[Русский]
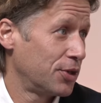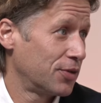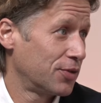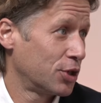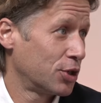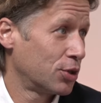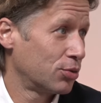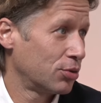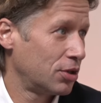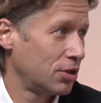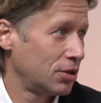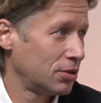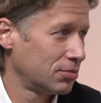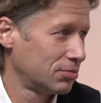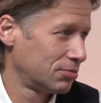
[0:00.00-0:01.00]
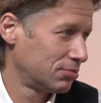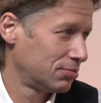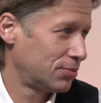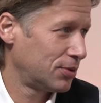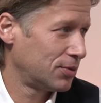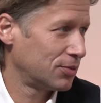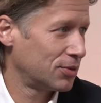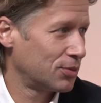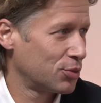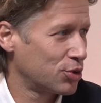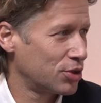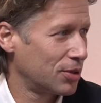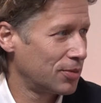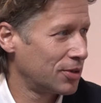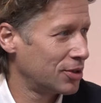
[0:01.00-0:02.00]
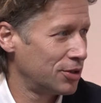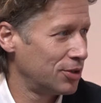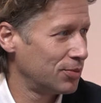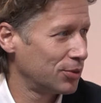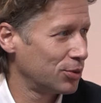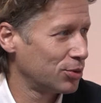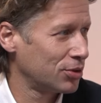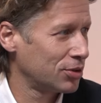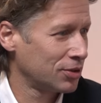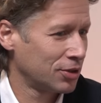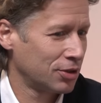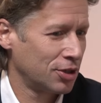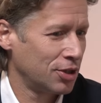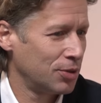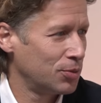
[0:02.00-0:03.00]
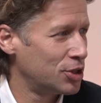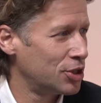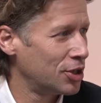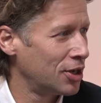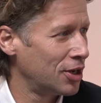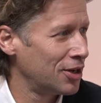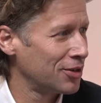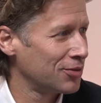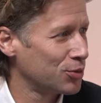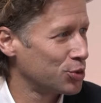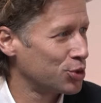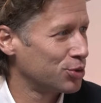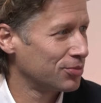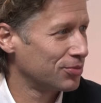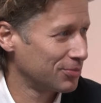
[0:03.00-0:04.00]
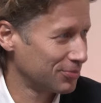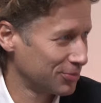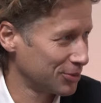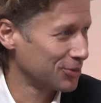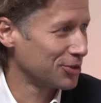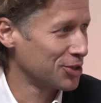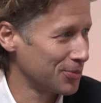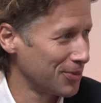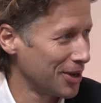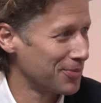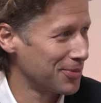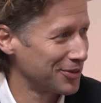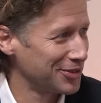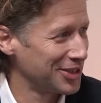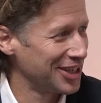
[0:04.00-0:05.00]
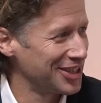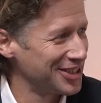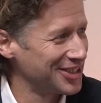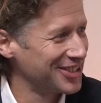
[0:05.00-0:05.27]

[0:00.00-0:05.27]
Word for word: первые круги, да. по-моему, собрать неплохо. Это и материально, в общем, в том числе. себя оправдает.